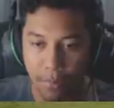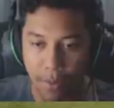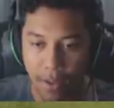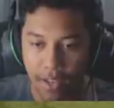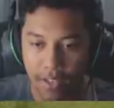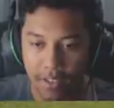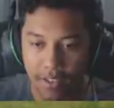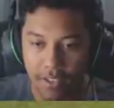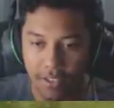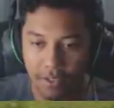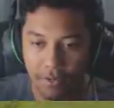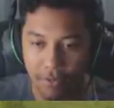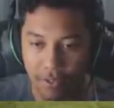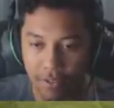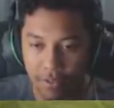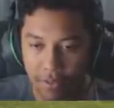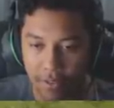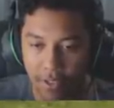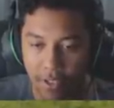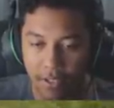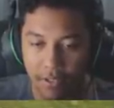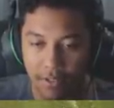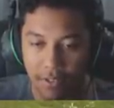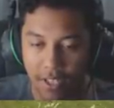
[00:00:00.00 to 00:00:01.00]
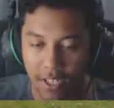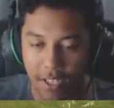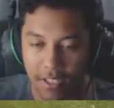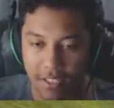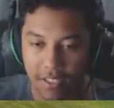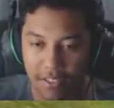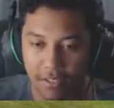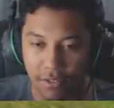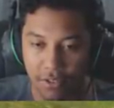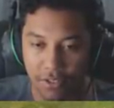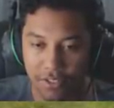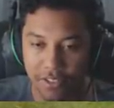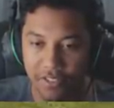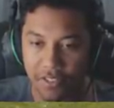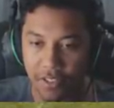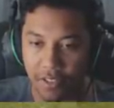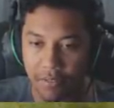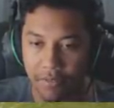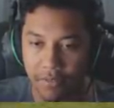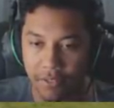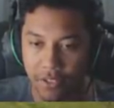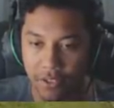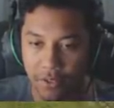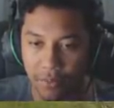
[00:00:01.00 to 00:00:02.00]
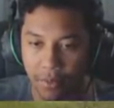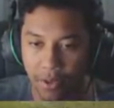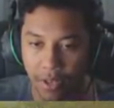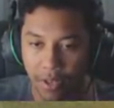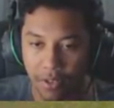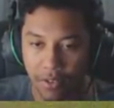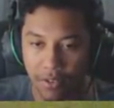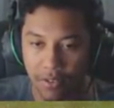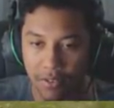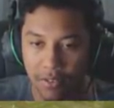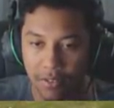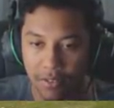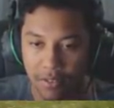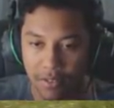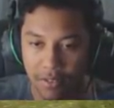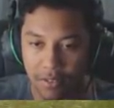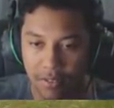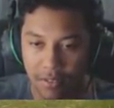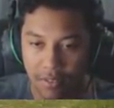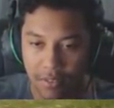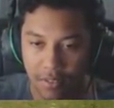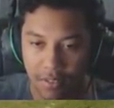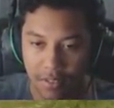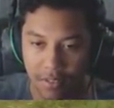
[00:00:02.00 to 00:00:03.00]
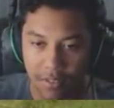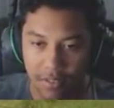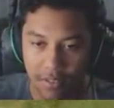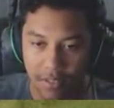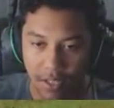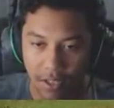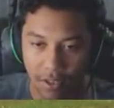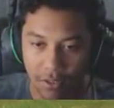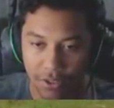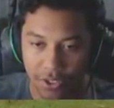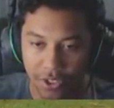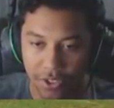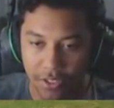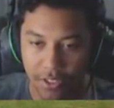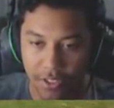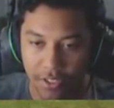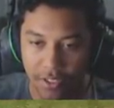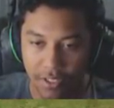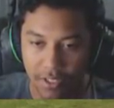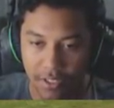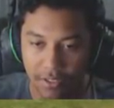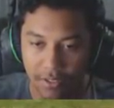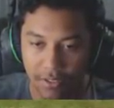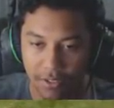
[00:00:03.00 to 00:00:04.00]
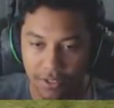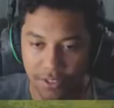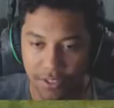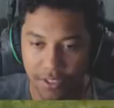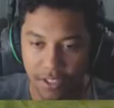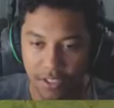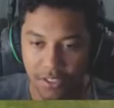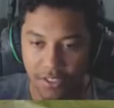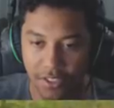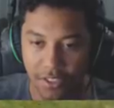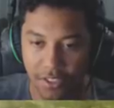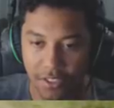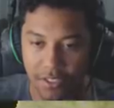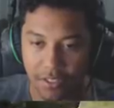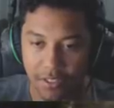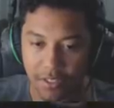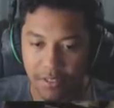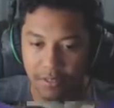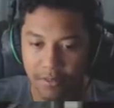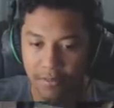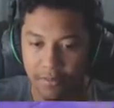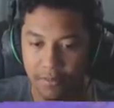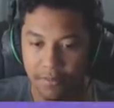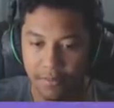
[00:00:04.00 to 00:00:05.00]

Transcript: bala nenhuma, velho. O cara das costas tá vindo, mano. Tá roxando aqui nas costas da gente.